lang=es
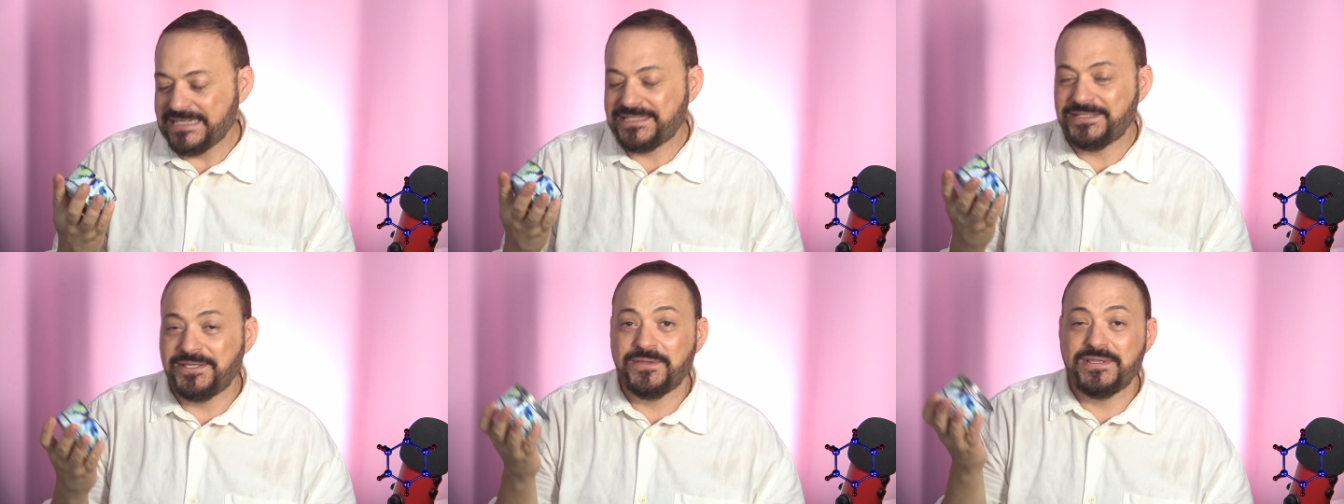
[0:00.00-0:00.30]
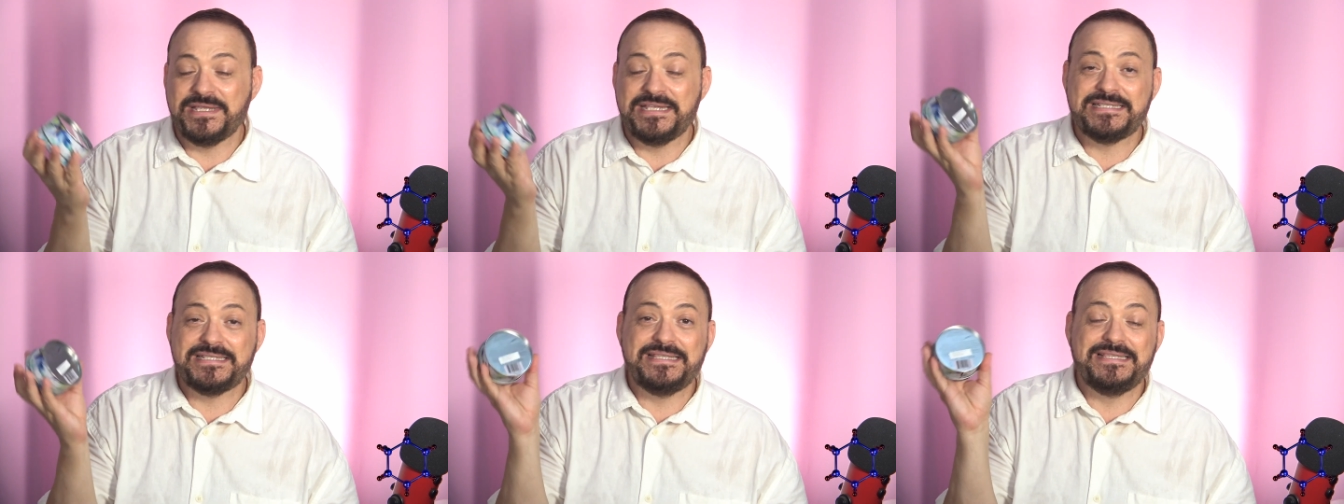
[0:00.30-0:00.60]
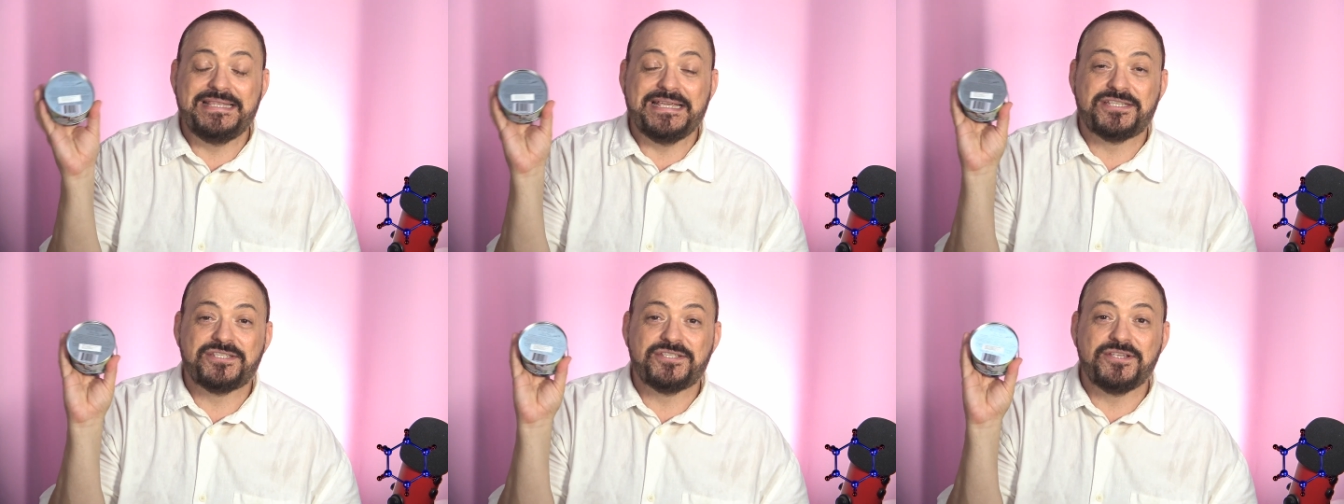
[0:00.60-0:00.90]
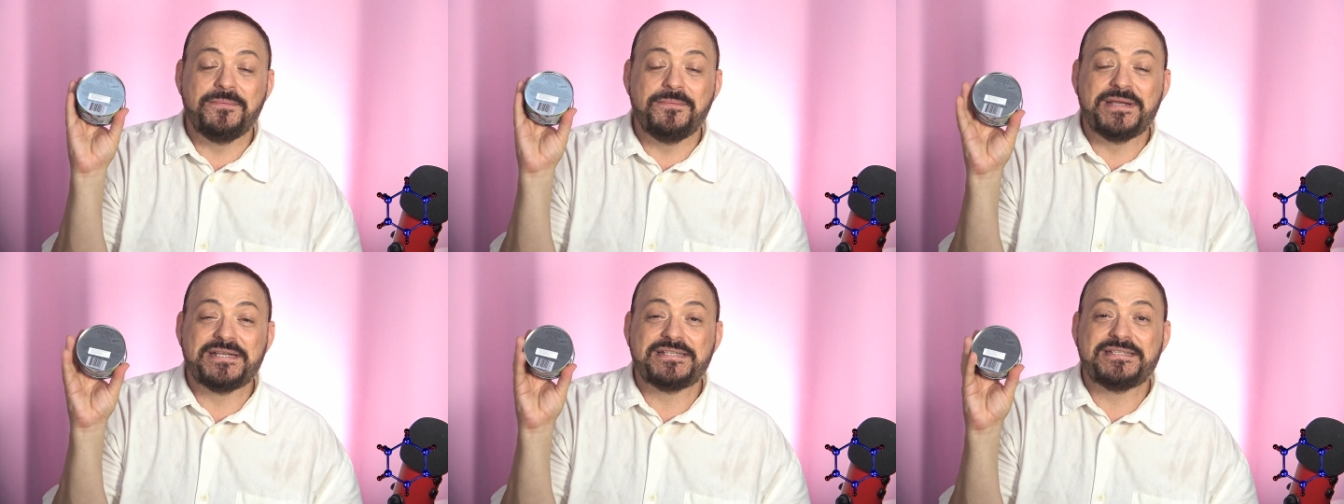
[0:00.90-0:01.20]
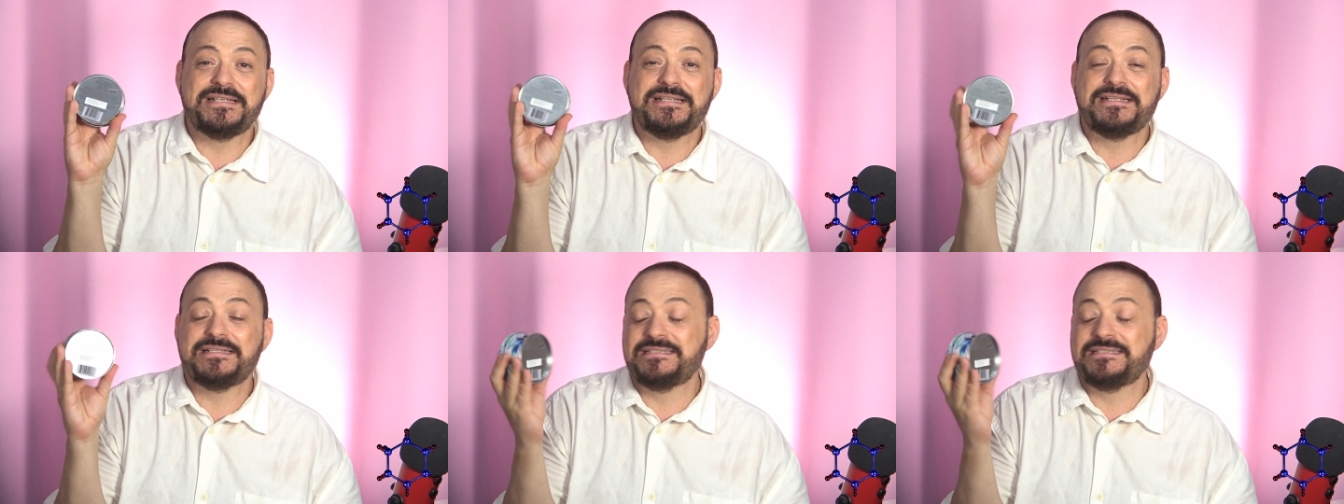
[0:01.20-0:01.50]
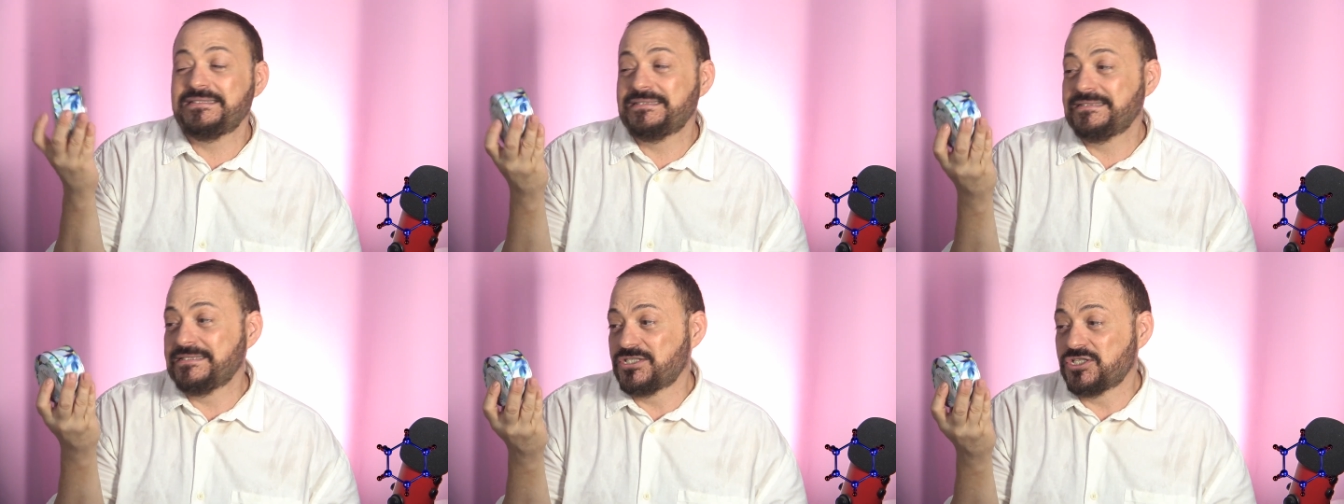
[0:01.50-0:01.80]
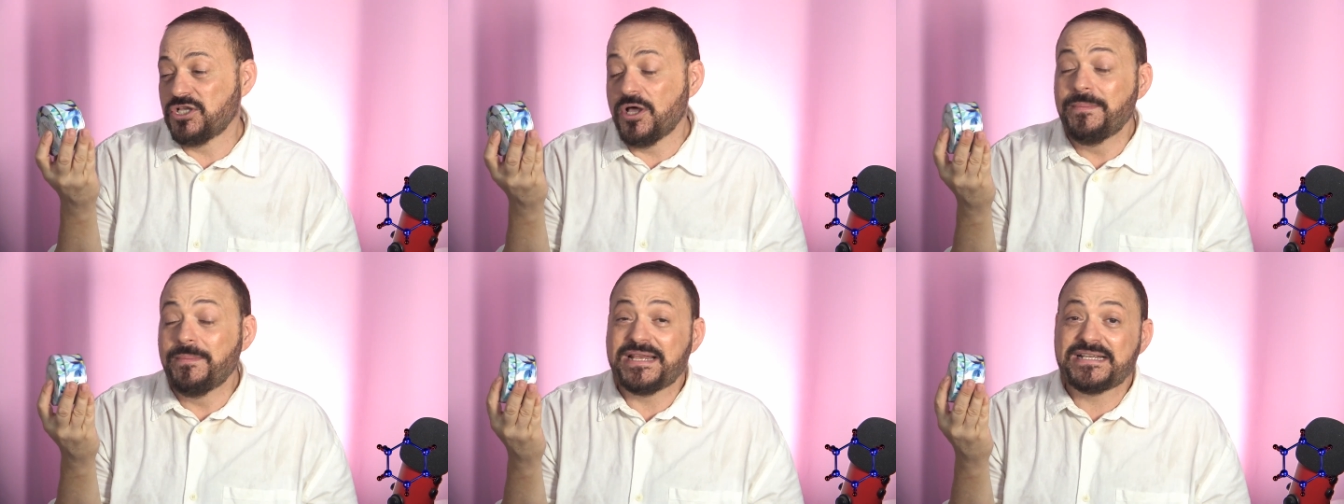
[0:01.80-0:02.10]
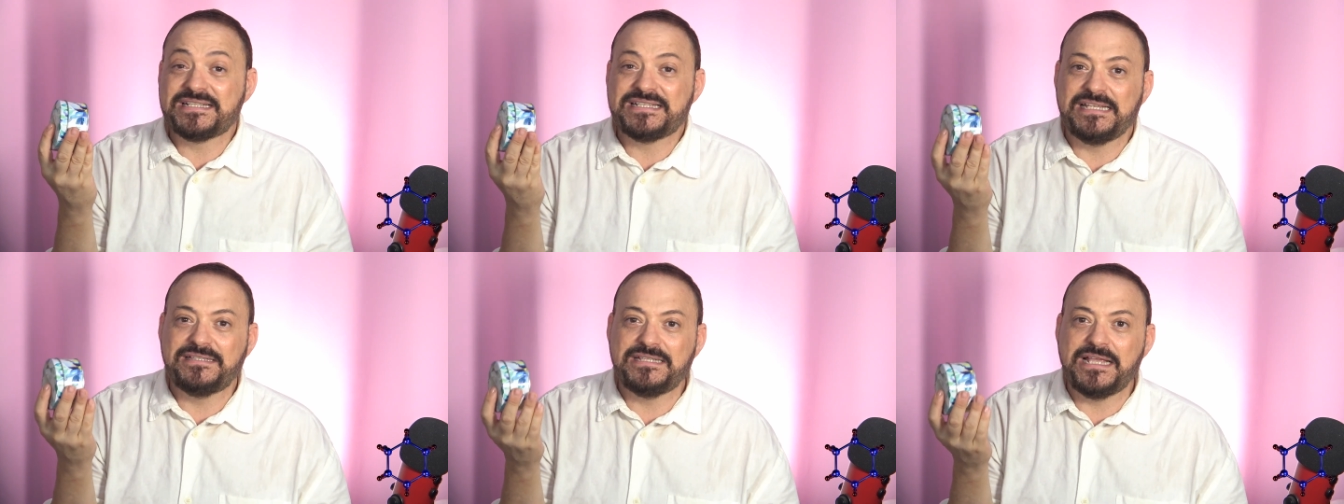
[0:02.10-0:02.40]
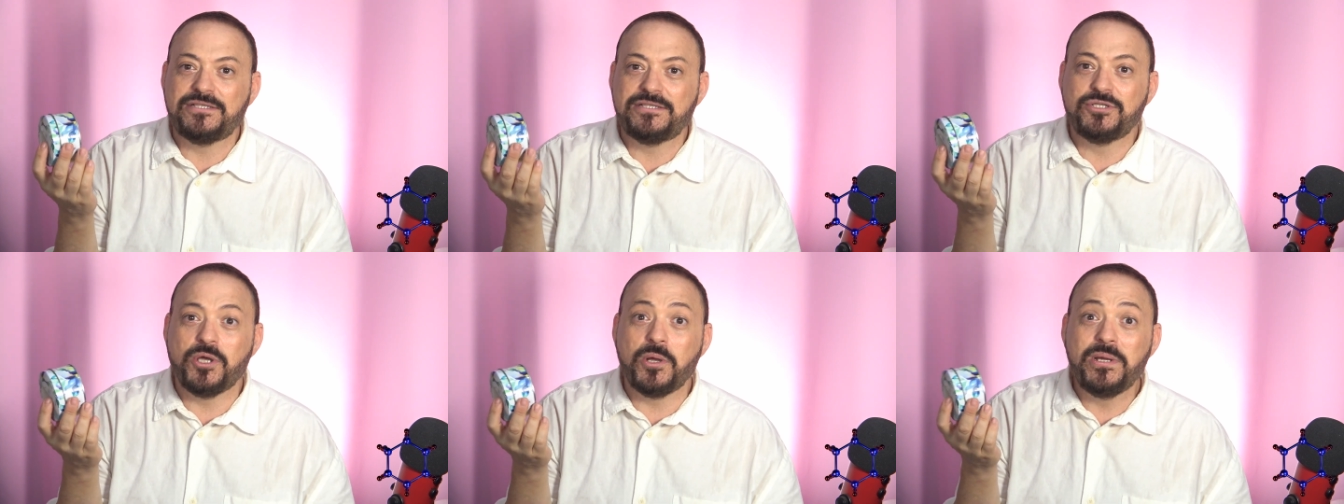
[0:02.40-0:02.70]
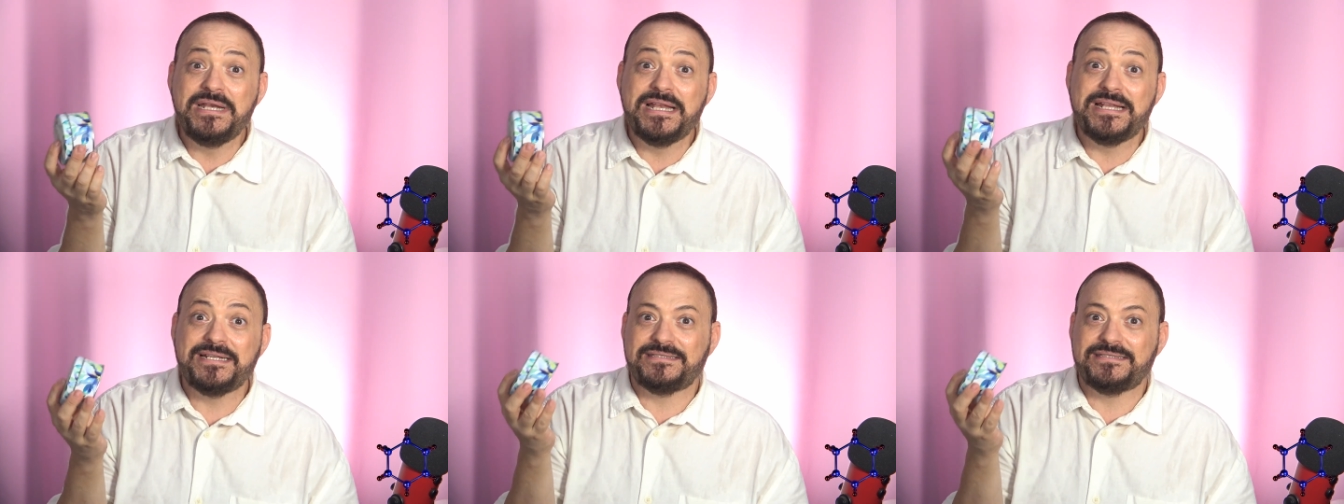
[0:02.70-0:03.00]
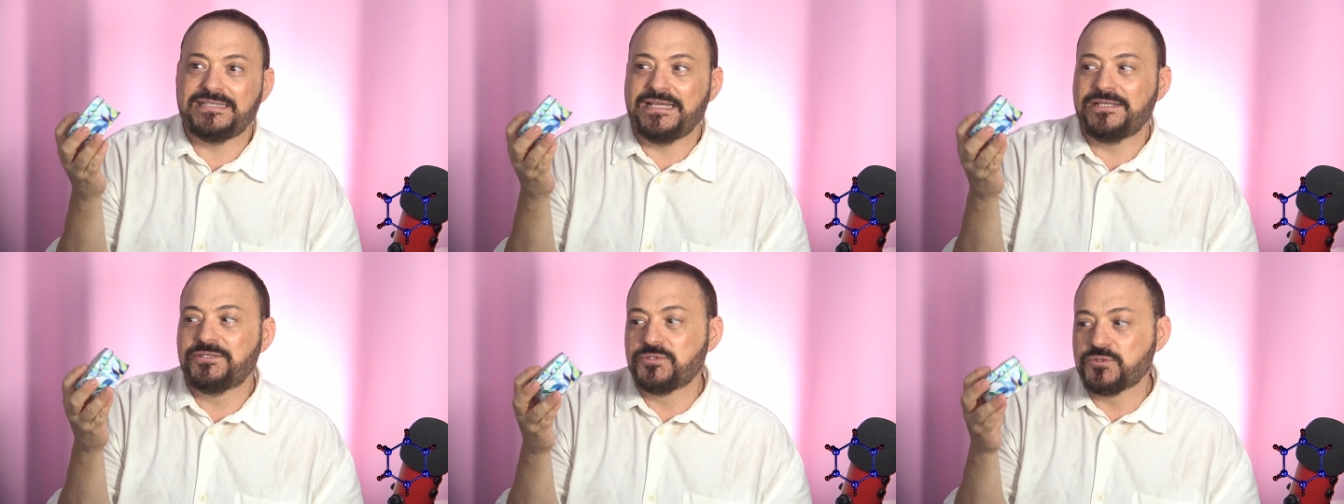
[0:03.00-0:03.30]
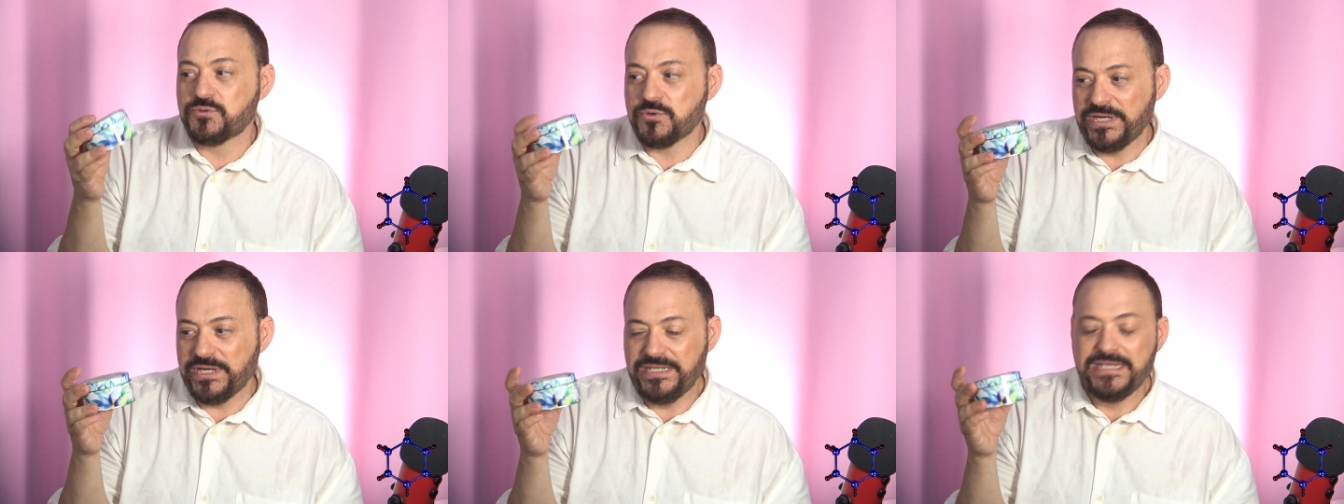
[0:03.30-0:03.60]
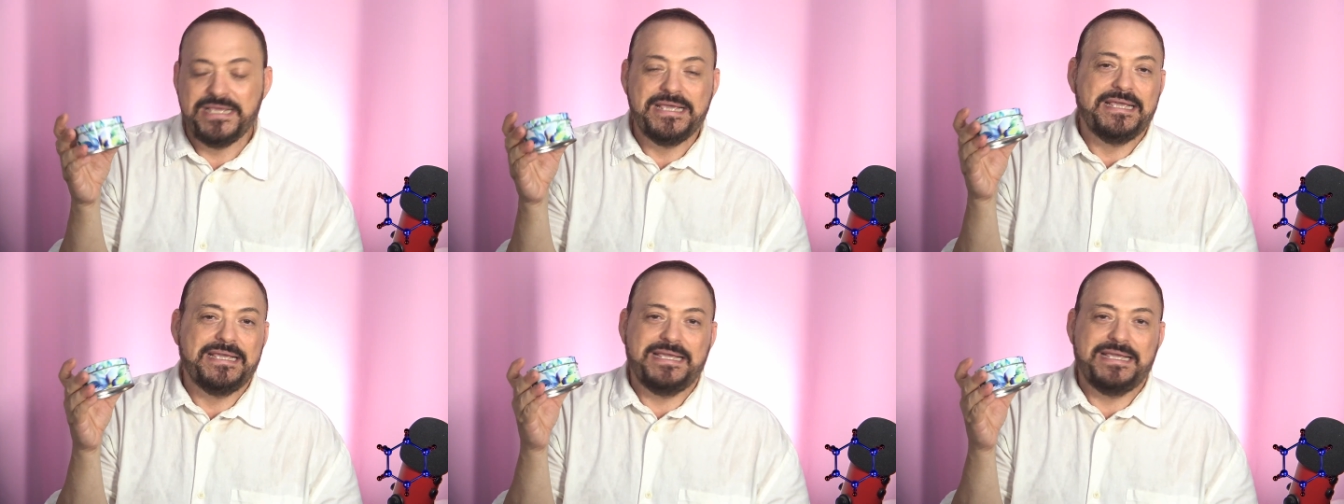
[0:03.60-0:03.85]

Esto es The Somerset, Somerset, Toilet Tree.